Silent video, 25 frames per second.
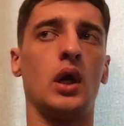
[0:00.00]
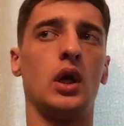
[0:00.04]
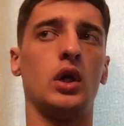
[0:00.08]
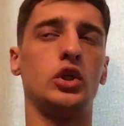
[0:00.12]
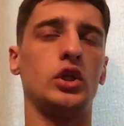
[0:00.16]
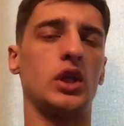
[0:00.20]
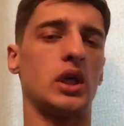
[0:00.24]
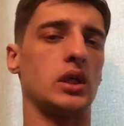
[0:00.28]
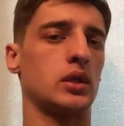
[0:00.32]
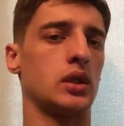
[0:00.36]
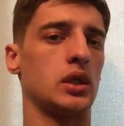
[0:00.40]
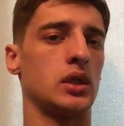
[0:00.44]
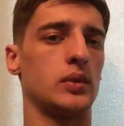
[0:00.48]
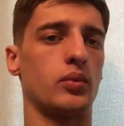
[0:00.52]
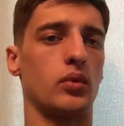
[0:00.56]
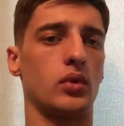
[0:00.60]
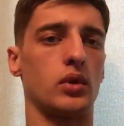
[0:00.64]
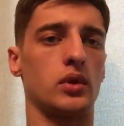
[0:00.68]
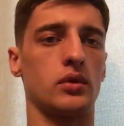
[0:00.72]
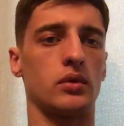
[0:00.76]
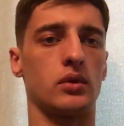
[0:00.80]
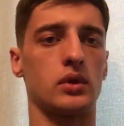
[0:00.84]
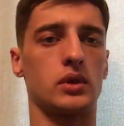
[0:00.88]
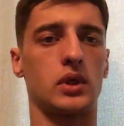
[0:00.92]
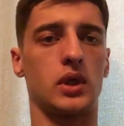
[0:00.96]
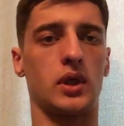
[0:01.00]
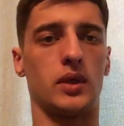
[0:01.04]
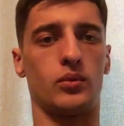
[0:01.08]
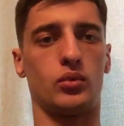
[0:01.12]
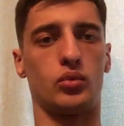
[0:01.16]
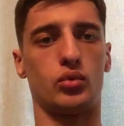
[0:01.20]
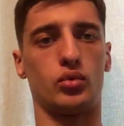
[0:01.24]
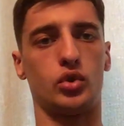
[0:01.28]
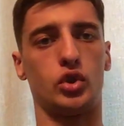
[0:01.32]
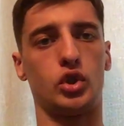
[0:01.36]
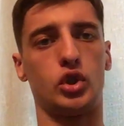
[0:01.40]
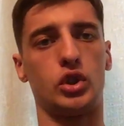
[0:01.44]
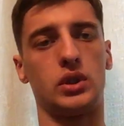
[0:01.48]
часто использовал
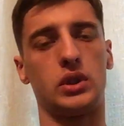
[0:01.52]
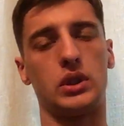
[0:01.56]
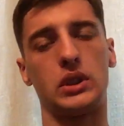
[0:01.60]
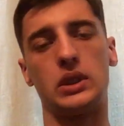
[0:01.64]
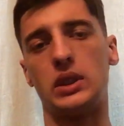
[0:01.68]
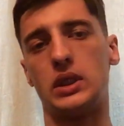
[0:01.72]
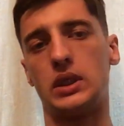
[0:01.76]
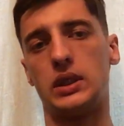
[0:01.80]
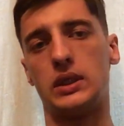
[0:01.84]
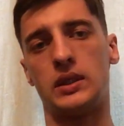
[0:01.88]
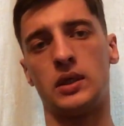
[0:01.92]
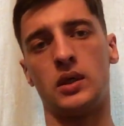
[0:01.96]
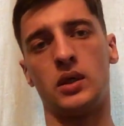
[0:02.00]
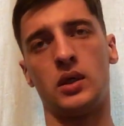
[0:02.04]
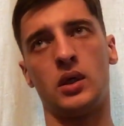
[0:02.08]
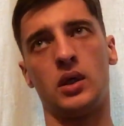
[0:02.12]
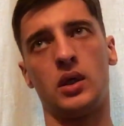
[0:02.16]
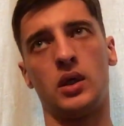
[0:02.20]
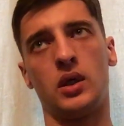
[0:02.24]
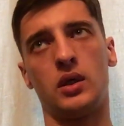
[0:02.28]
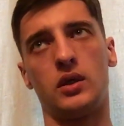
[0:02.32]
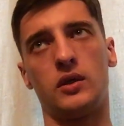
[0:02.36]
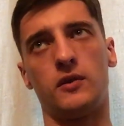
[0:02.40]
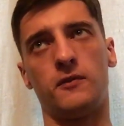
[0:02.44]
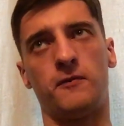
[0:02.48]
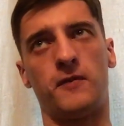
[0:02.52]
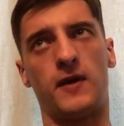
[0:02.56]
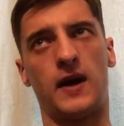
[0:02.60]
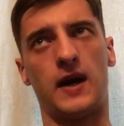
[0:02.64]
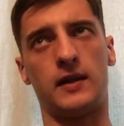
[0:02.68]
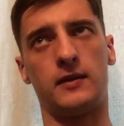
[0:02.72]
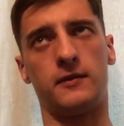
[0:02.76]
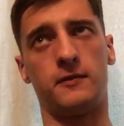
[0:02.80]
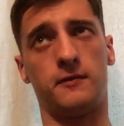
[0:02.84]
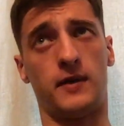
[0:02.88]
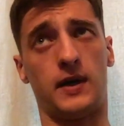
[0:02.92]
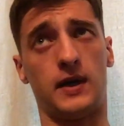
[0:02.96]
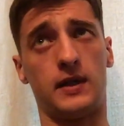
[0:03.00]
схему 4 2,
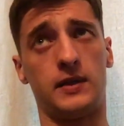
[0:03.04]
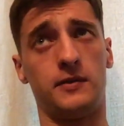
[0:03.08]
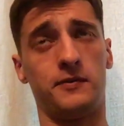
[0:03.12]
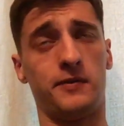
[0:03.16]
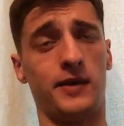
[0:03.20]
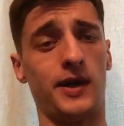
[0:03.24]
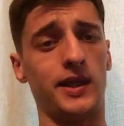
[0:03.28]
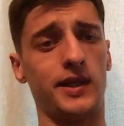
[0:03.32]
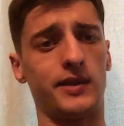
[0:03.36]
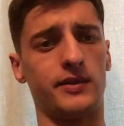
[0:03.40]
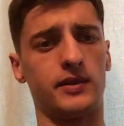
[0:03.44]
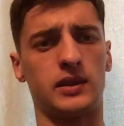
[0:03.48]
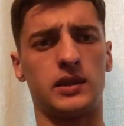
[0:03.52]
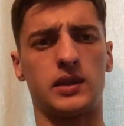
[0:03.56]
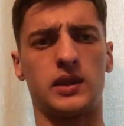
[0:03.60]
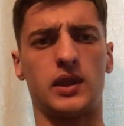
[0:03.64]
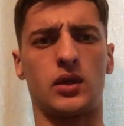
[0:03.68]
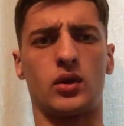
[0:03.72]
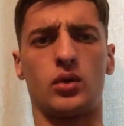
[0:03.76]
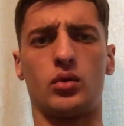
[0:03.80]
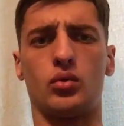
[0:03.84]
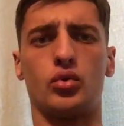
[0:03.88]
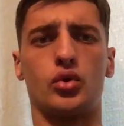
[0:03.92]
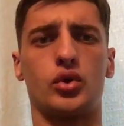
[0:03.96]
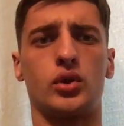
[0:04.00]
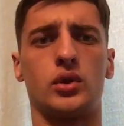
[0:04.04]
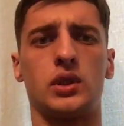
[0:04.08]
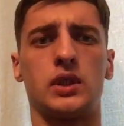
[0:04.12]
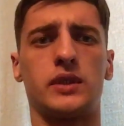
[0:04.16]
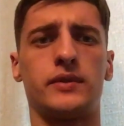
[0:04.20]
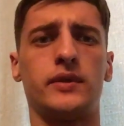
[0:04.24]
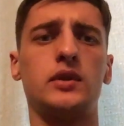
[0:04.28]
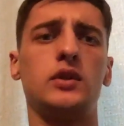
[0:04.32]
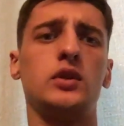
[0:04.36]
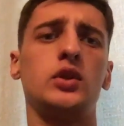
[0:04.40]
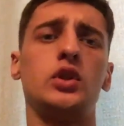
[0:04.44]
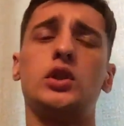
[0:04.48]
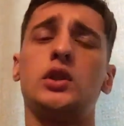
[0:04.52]
2, 2, наверное, так ее лучше
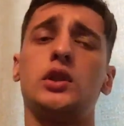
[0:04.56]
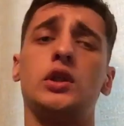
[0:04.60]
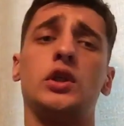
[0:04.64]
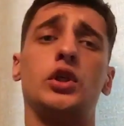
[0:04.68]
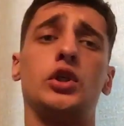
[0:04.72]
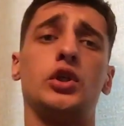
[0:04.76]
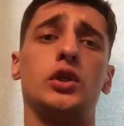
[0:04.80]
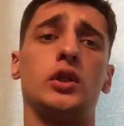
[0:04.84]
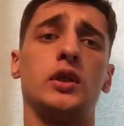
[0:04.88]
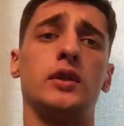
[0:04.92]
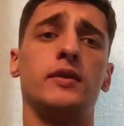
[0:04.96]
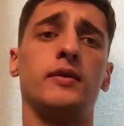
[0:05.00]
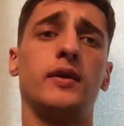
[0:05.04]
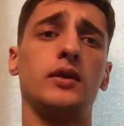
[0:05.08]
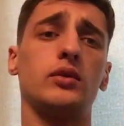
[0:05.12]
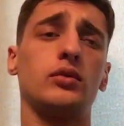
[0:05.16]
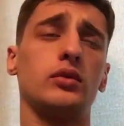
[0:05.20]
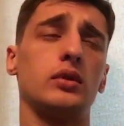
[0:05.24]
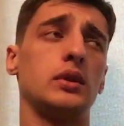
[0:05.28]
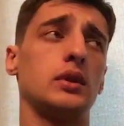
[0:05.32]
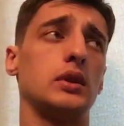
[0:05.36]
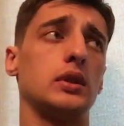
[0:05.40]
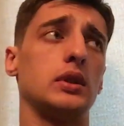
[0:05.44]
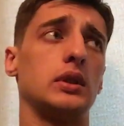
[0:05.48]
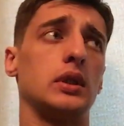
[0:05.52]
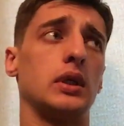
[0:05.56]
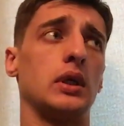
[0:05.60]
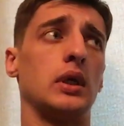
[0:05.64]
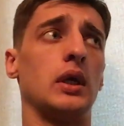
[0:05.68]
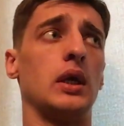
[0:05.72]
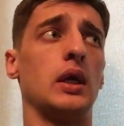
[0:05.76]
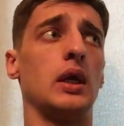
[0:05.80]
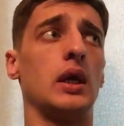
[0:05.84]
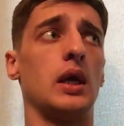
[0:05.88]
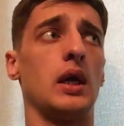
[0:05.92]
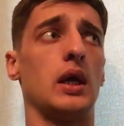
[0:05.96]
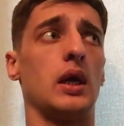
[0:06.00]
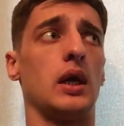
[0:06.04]
назвать, не 4, 4, 2, то есть это
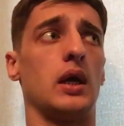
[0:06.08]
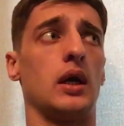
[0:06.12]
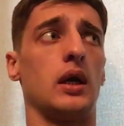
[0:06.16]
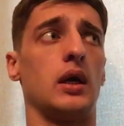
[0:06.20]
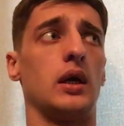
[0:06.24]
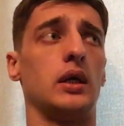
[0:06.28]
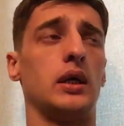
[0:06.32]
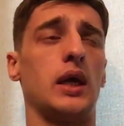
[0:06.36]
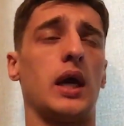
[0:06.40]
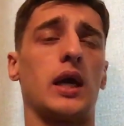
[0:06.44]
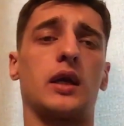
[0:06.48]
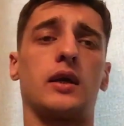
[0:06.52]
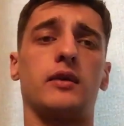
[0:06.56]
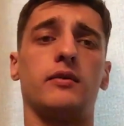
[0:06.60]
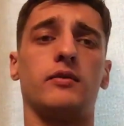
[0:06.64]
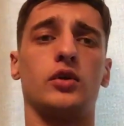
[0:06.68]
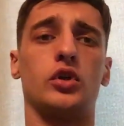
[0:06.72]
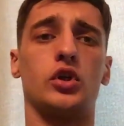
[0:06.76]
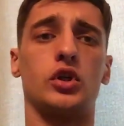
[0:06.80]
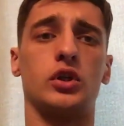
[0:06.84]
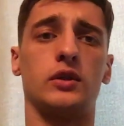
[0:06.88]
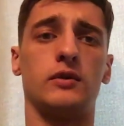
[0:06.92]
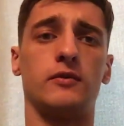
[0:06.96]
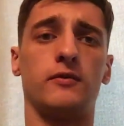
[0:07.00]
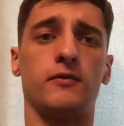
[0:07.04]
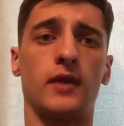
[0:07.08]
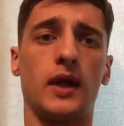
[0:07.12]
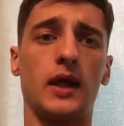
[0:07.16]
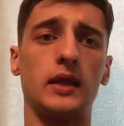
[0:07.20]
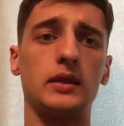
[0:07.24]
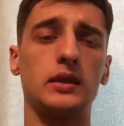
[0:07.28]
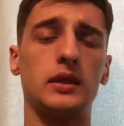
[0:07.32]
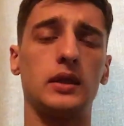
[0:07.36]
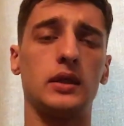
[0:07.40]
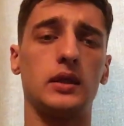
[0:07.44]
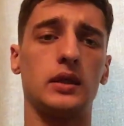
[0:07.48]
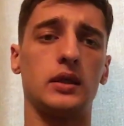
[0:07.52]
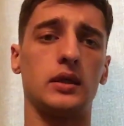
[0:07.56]
э, ярко выраженные
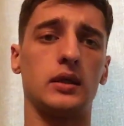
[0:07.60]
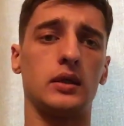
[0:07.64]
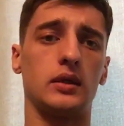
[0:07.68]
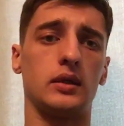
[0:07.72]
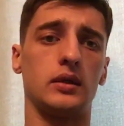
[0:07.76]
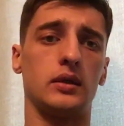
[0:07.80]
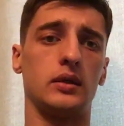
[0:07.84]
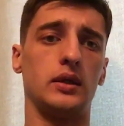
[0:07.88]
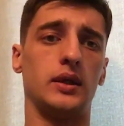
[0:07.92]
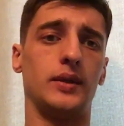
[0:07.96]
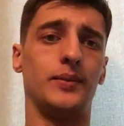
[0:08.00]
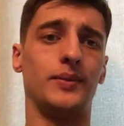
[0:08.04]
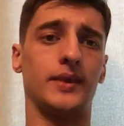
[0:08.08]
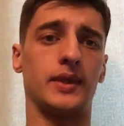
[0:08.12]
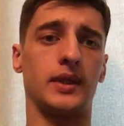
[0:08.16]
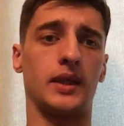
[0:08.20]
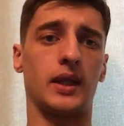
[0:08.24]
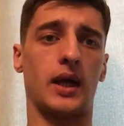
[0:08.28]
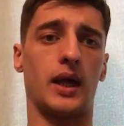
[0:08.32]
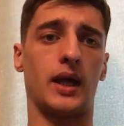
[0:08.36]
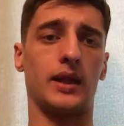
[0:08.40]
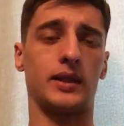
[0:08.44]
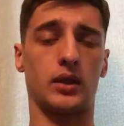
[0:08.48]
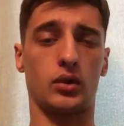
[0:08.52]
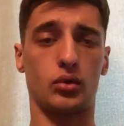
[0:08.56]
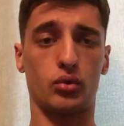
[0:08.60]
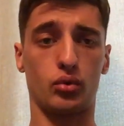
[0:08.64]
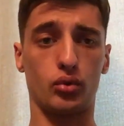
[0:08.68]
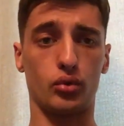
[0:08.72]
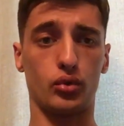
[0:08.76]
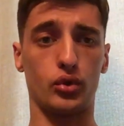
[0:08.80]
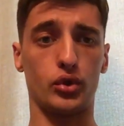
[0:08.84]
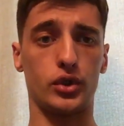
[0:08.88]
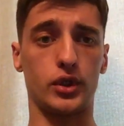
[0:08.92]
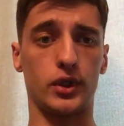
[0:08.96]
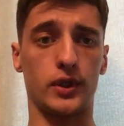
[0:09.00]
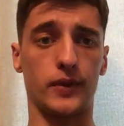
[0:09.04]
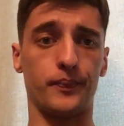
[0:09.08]
фланги, именно
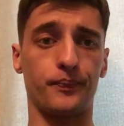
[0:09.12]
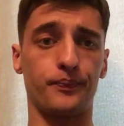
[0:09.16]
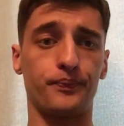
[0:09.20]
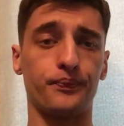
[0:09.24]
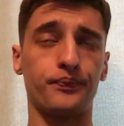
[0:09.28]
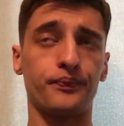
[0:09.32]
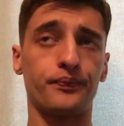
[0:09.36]
атакующие,